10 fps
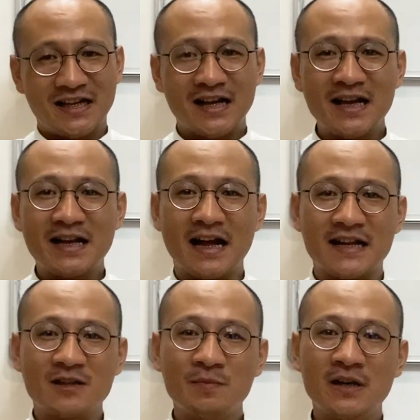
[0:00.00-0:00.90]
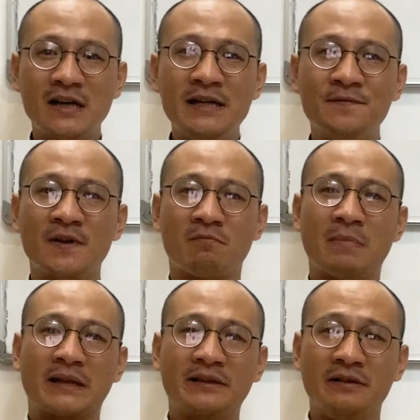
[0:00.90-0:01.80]
Ngay cả trong những lĩnh vực
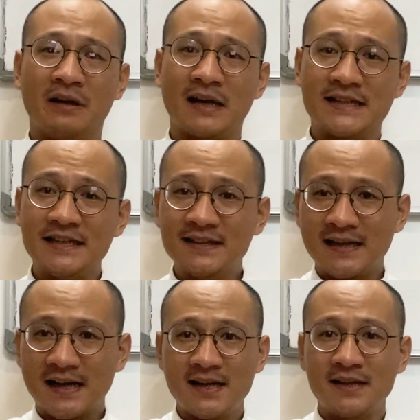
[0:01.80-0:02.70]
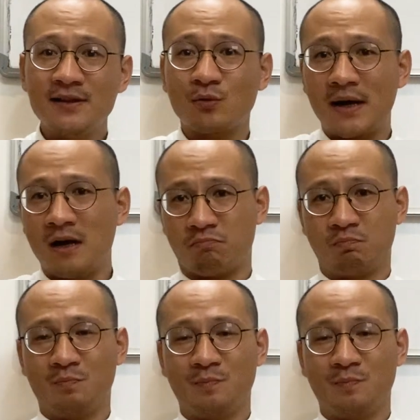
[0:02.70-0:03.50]
mà tưởng là chính nhất như toán học,